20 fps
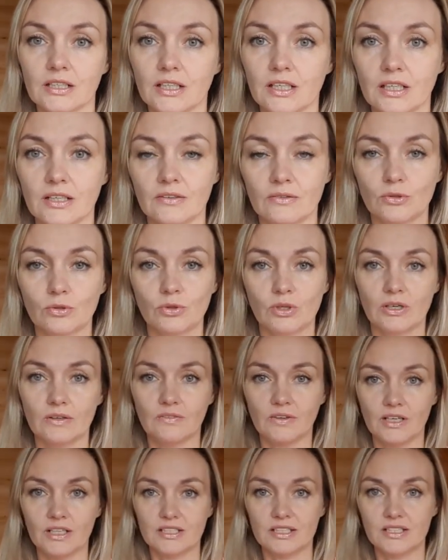а
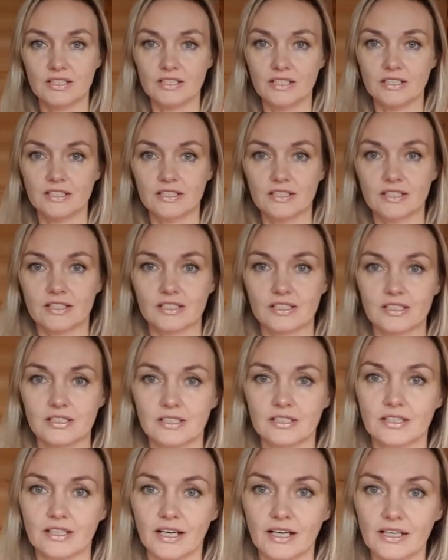рукава здесь
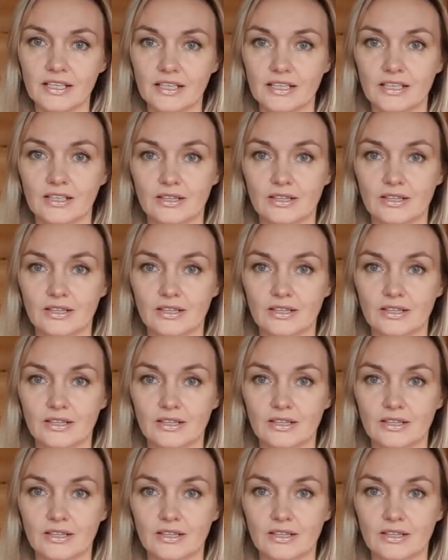разлетайки,